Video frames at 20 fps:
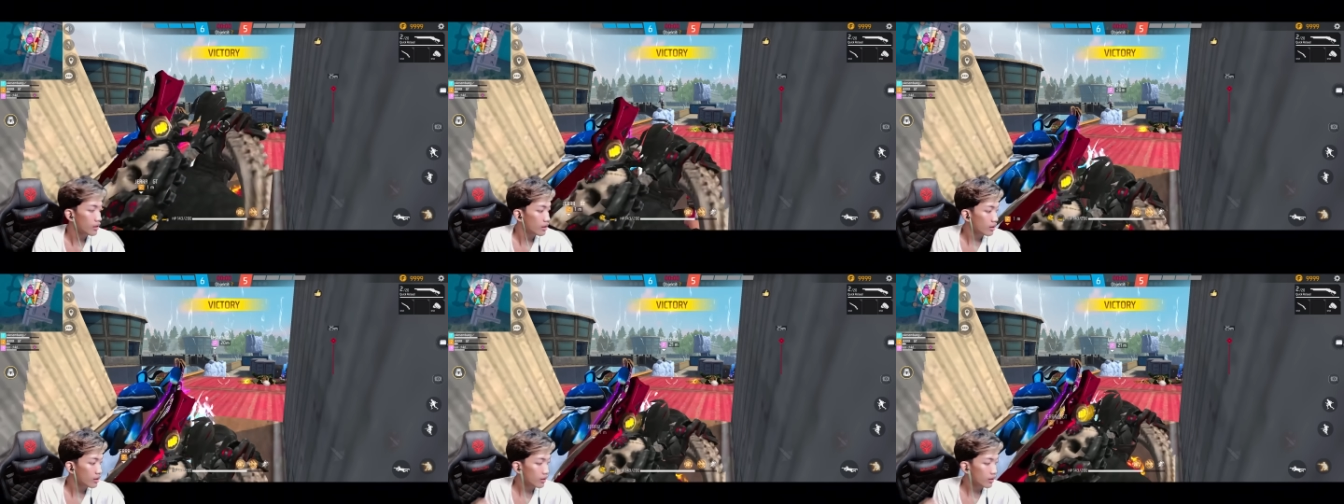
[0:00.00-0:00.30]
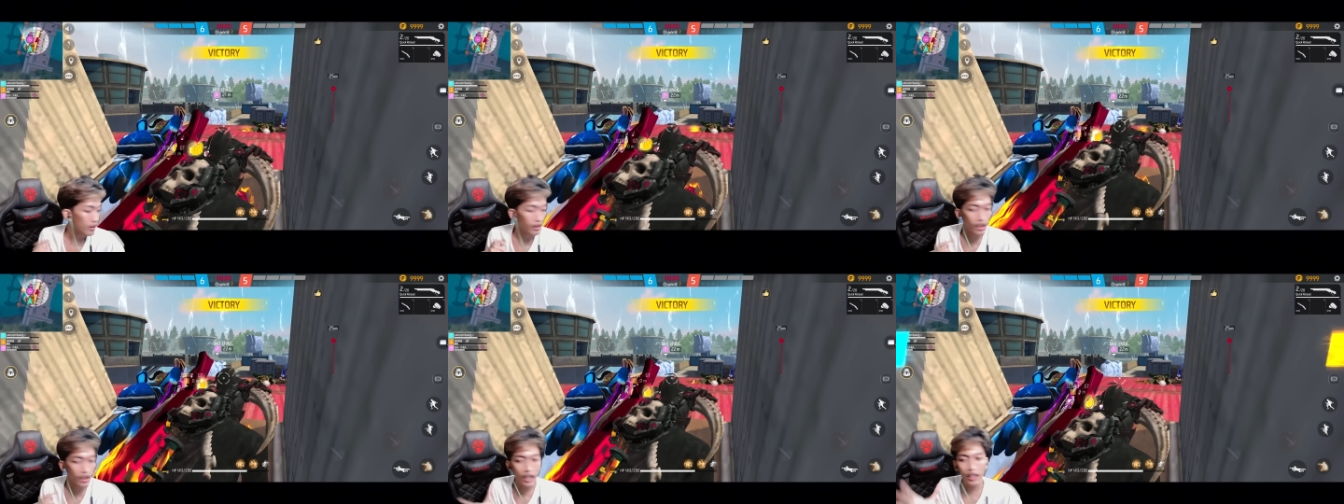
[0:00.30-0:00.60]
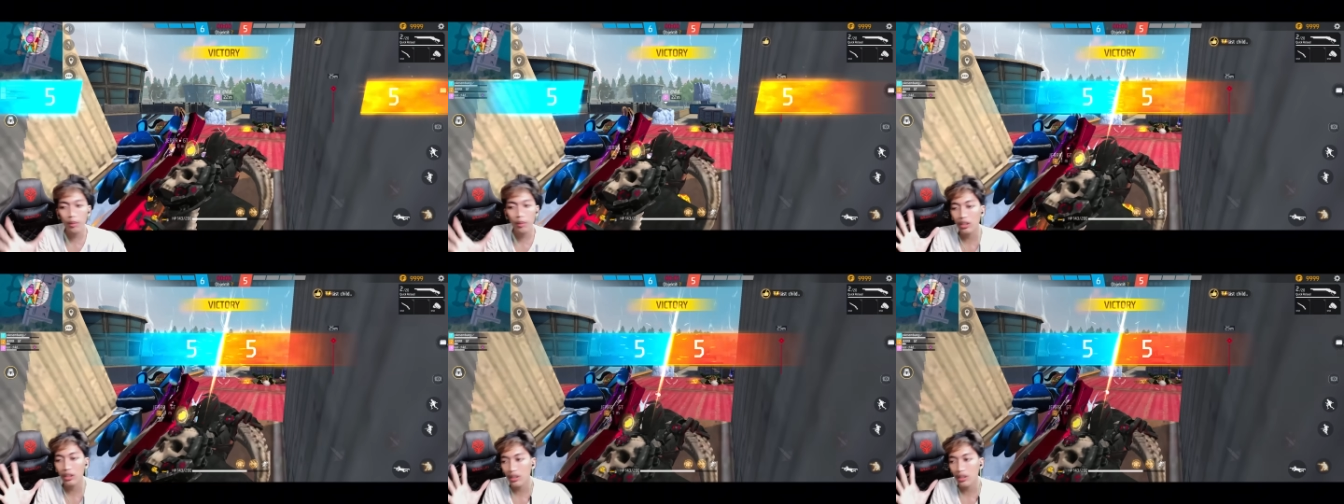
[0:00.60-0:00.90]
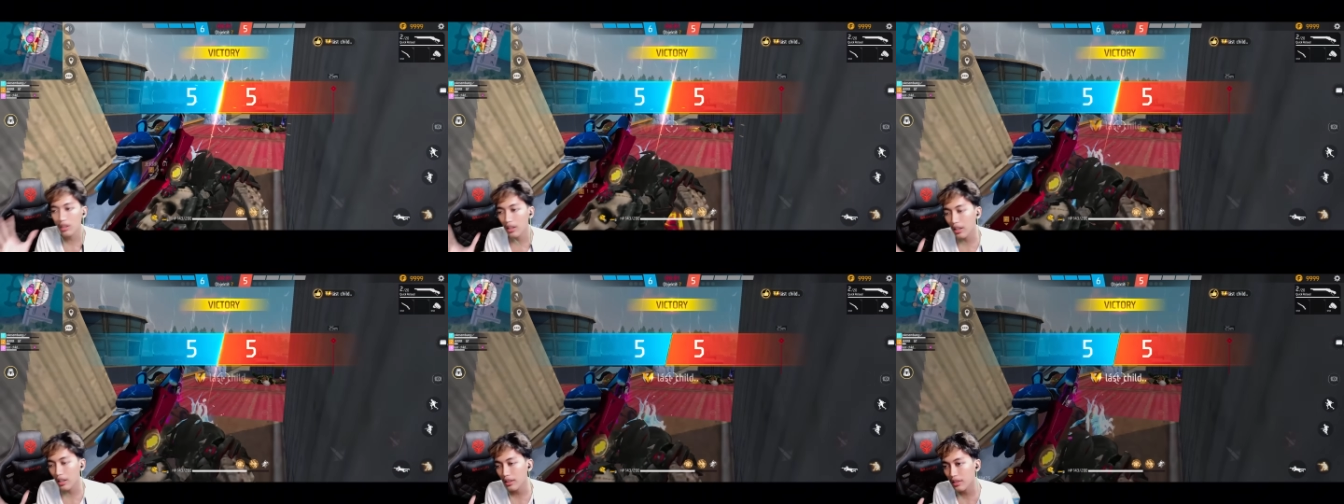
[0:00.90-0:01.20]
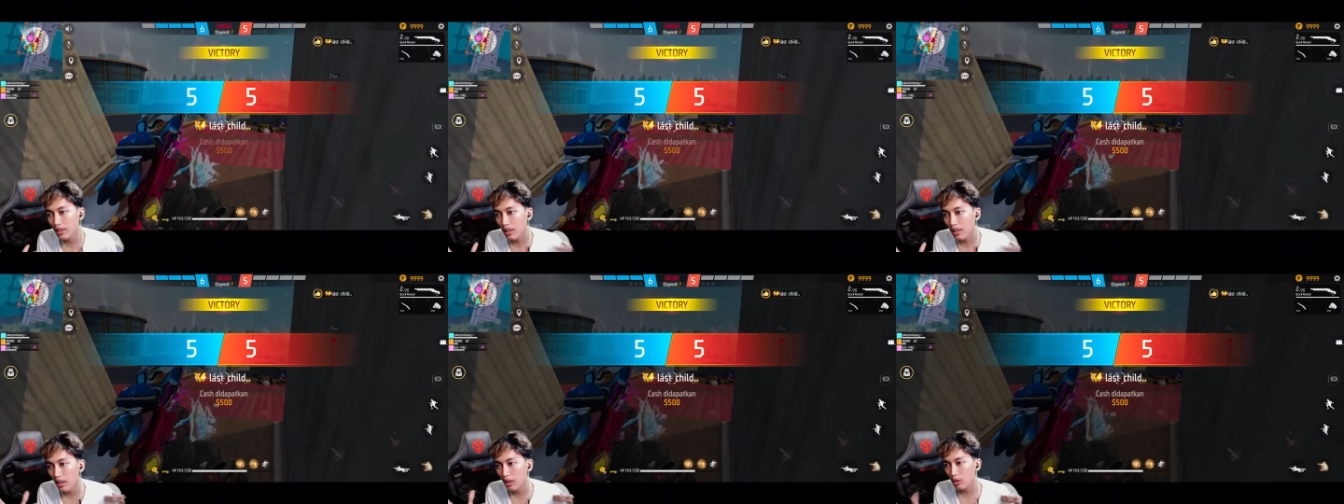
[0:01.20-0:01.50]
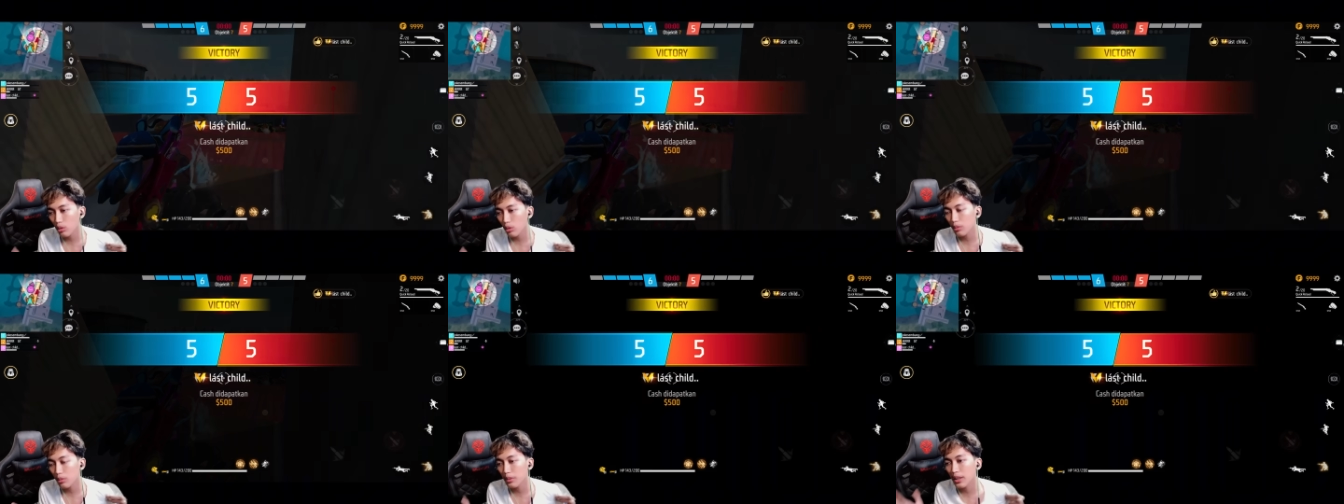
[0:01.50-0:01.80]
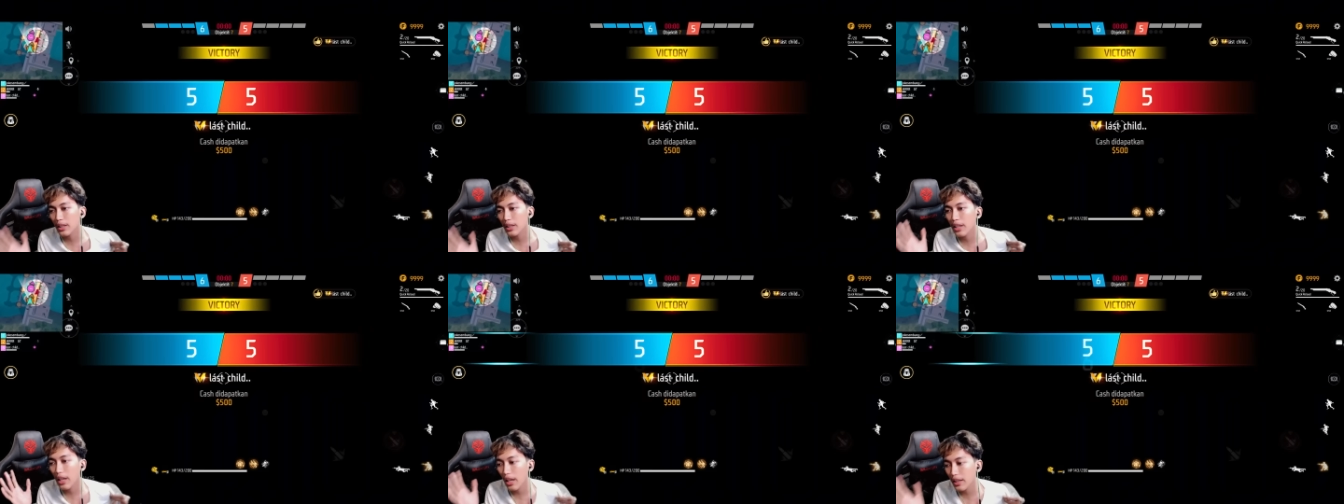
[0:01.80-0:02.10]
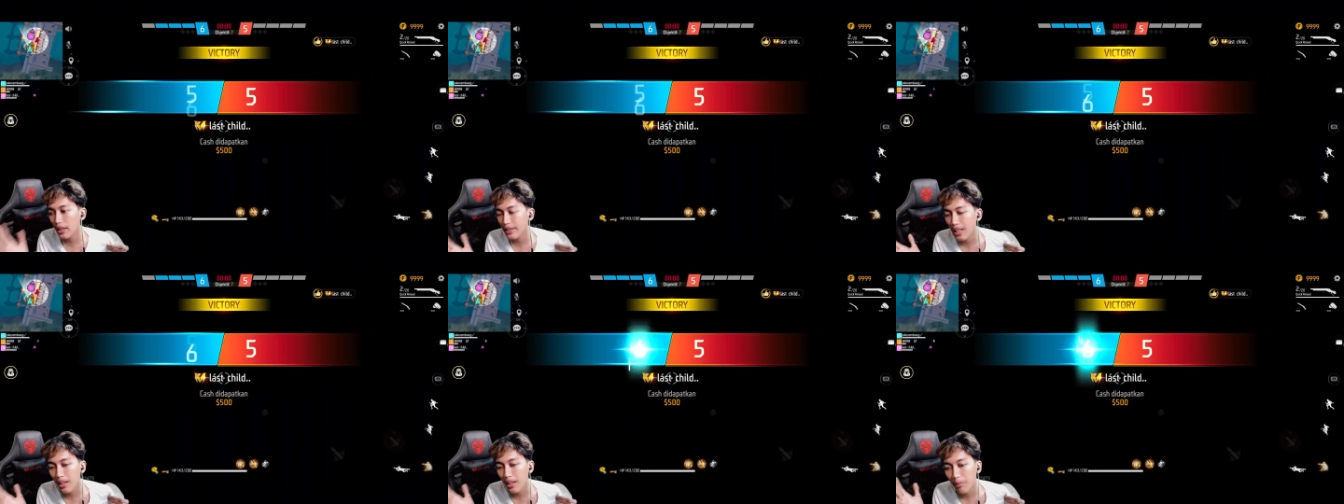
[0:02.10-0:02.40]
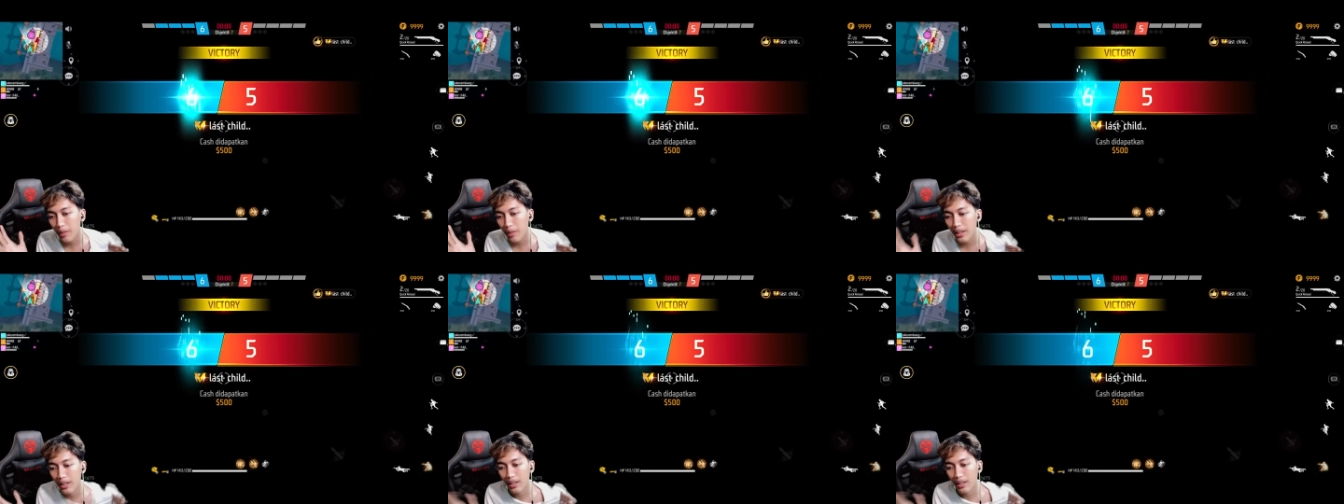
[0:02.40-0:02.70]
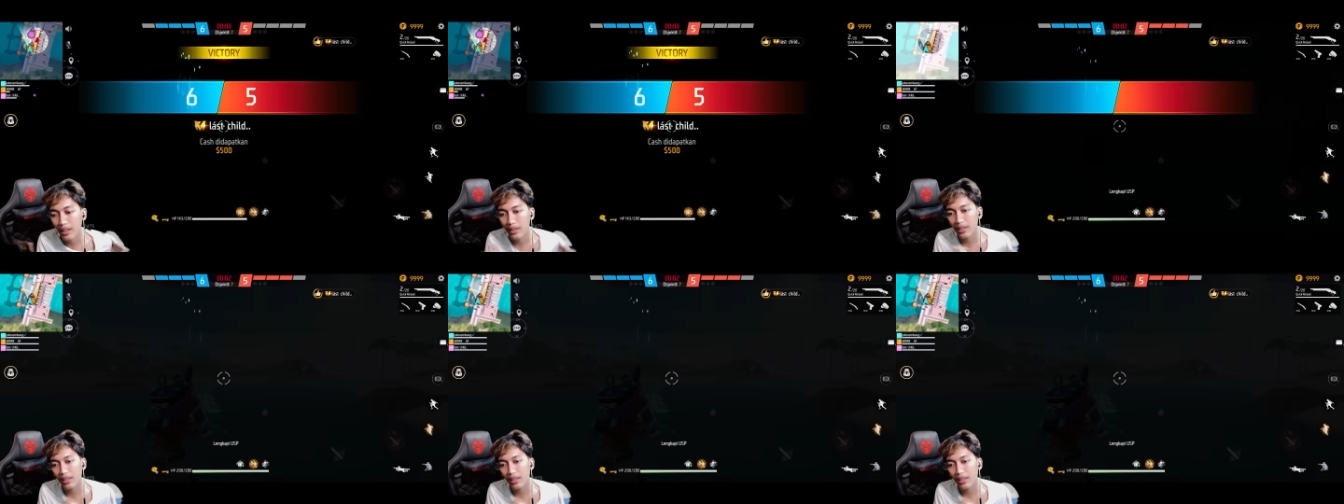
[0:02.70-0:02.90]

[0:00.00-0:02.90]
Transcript: Enggak ada bukan cheater guys. Si Ray itu beli GS sama ya guys.